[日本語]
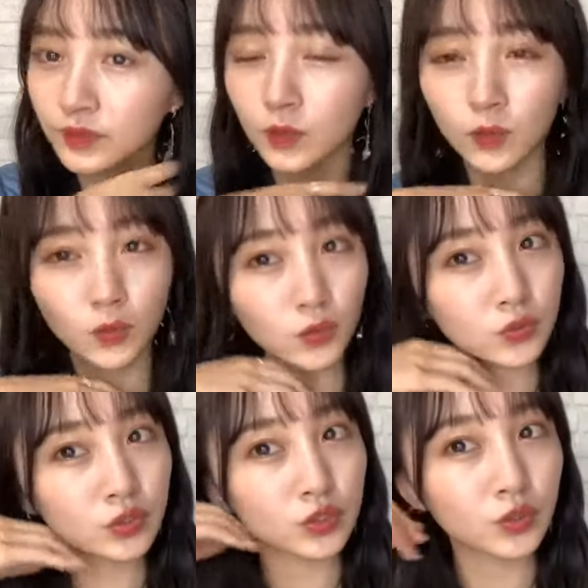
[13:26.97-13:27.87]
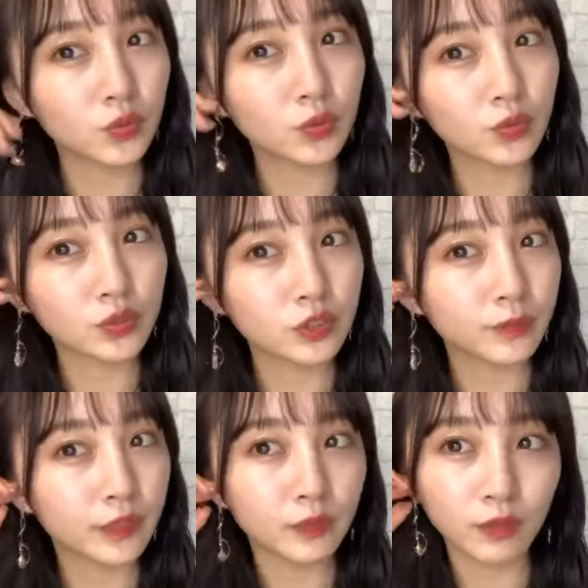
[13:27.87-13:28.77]
高校卒業す
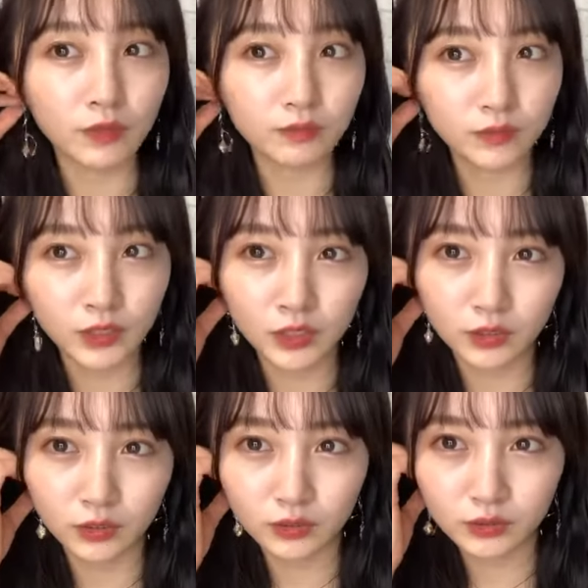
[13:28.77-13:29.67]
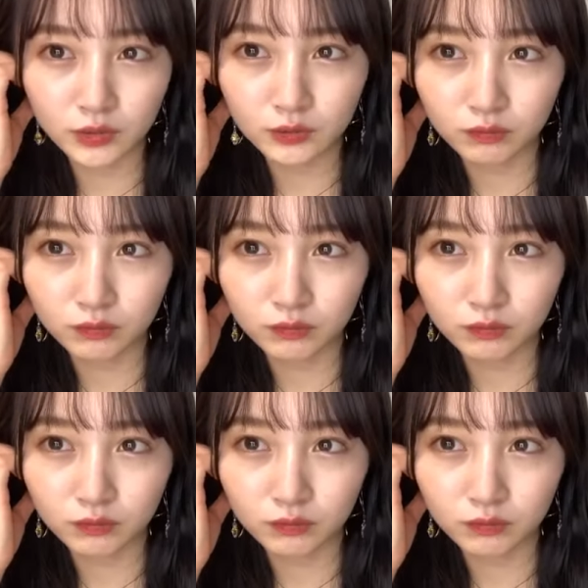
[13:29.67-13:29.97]
るまでは開けないです